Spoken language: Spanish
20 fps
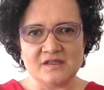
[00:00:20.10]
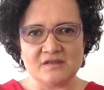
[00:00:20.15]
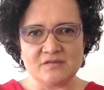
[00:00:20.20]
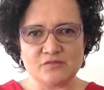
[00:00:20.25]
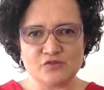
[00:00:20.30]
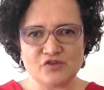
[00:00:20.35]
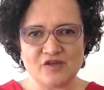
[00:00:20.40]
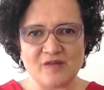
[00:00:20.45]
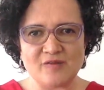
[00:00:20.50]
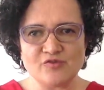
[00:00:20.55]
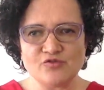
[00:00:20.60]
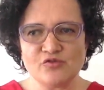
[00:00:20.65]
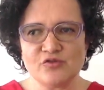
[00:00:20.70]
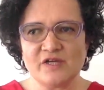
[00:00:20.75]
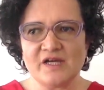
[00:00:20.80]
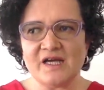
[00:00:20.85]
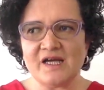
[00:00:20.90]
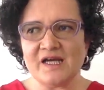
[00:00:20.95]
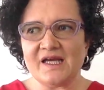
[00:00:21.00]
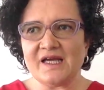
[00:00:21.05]
Buscamos
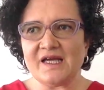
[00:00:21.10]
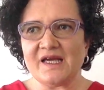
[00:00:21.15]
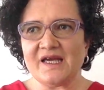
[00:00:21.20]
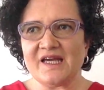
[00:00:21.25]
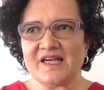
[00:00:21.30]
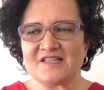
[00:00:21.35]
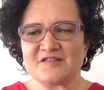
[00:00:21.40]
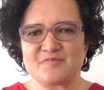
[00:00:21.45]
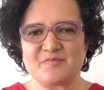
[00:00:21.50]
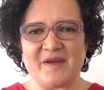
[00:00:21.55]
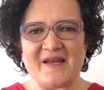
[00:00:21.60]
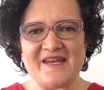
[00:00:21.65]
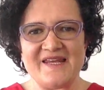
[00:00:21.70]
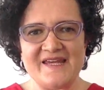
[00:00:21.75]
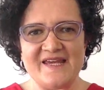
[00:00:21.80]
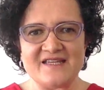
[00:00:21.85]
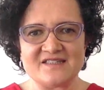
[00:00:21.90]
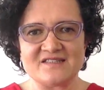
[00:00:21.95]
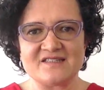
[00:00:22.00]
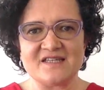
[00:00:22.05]
una
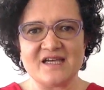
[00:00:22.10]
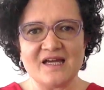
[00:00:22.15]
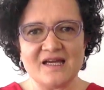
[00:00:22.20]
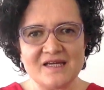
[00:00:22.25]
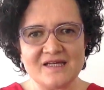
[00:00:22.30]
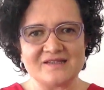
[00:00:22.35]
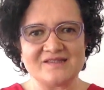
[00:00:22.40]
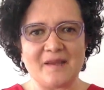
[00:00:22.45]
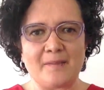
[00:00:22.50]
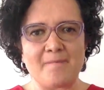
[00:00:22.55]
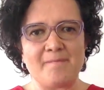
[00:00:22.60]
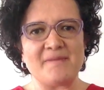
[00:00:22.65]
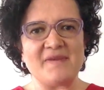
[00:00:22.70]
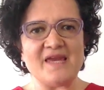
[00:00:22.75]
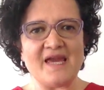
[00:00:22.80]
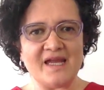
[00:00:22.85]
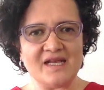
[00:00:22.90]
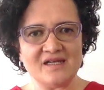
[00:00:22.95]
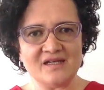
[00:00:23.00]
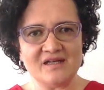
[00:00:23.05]
experiencia de
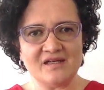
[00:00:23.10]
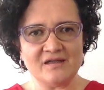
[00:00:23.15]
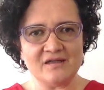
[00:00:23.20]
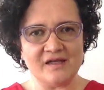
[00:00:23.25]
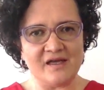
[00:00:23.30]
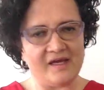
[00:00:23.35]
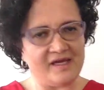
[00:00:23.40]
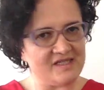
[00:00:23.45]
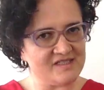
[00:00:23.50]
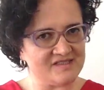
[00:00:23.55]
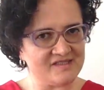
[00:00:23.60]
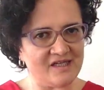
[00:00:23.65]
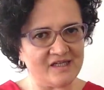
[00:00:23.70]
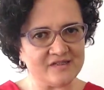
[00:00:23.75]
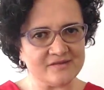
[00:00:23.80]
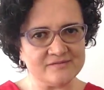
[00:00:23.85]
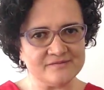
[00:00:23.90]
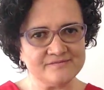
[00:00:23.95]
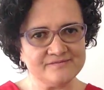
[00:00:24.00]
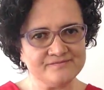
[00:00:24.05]

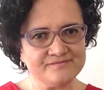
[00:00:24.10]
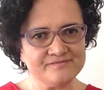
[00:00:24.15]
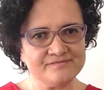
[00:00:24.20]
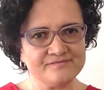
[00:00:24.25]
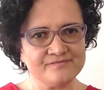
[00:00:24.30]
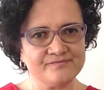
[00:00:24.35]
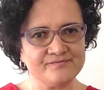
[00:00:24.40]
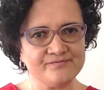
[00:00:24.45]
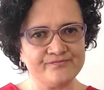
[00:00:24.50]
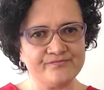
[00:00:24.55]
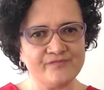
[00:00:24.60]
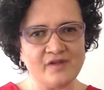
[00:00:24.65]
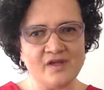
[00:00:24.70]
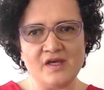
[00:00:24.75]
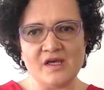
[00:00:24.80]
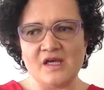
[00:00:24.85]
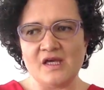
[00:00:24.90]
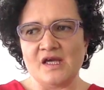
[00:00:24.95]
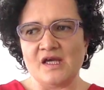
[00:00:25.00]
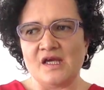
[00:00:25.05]
bienestar. ¿Mm?
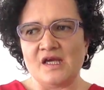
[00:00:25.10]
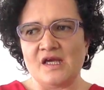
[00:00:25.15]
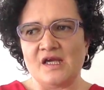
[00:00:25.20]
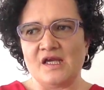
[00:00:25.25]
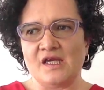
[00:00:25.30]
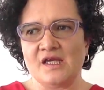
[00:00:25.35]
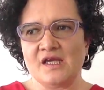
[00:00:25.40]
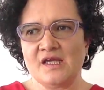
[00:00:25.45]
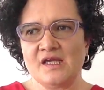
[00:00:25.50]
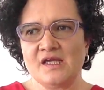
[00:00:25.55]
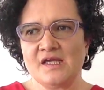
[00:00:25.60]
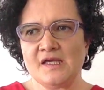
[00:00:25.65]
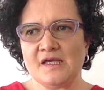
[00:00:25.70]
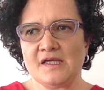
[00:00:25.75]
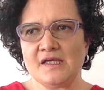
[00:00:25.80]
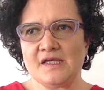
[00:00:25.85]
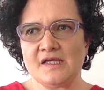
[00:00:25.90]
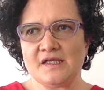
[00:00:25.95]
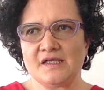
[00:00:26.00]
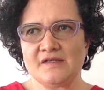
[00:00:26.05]

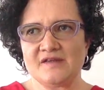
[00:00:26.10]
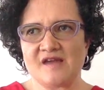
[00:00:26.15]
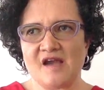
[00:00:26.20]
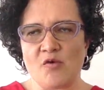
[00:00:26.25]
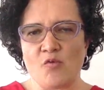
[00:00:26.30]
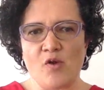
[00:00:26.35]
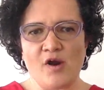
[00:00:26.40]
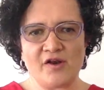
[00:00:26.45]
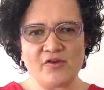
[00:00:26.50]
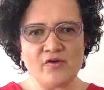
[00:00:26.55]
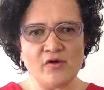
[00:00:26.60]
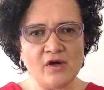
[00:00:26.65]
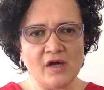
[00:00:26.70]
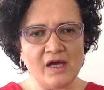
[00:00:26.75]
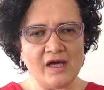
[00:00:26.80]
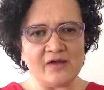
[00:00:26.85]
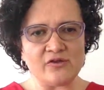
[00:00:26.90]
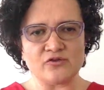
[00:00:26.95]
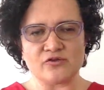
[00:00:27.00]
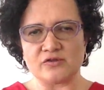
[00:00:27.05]
Y de acuerdo
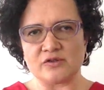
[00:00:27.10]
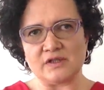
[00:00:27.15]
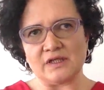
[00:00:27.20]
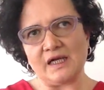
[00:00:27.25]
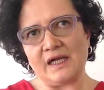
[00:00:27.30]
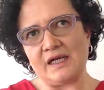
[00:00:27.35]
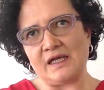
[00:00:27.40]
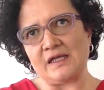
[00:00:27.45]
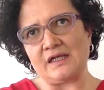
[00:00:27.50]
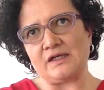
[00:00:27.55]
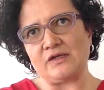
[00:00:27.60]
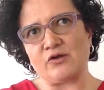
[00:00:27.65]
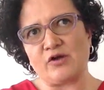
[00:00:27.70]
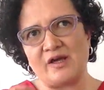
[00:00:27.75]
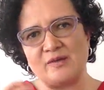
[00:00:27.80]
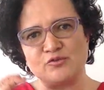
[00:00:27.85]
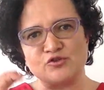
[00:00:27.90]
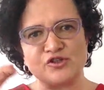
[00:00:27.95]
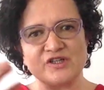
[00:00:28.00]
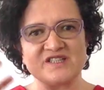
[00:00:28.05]
a lo
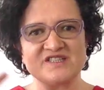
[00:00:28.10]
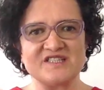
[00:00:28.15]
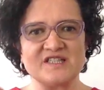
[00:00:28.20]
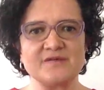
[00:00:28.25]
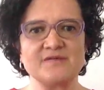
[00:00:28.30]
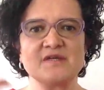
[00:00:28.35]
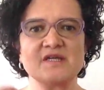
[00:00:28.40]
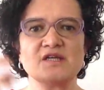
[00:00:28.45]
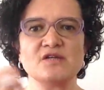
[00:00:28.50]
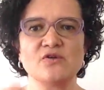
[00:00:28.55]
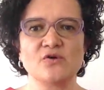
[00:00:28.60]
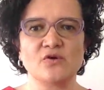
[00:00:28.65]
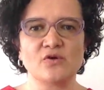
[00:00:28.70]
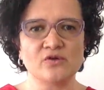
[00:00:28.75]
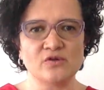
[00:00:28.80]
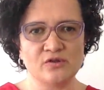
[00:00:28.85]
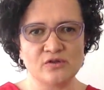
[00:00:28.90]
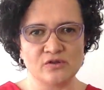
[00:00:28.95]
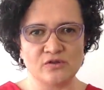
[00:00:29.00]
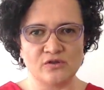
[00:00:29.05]
que hemos
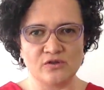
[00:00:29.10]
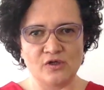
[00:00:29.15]
recibido